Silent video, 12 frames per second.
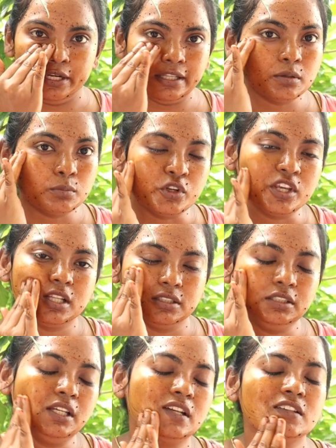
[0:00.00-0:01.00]
எடுக்க
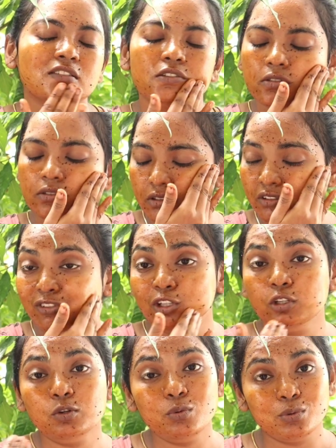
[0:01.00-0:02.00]
முடியாது ஏன்னா இந்த
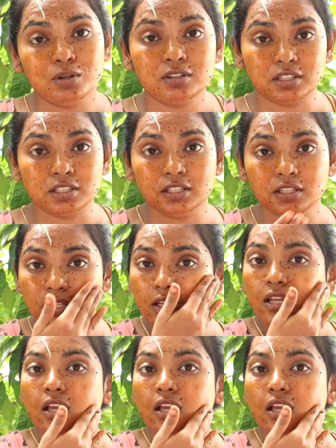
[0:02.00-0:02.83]
இவங்களுக்கும் ஒர்க் இருக்குது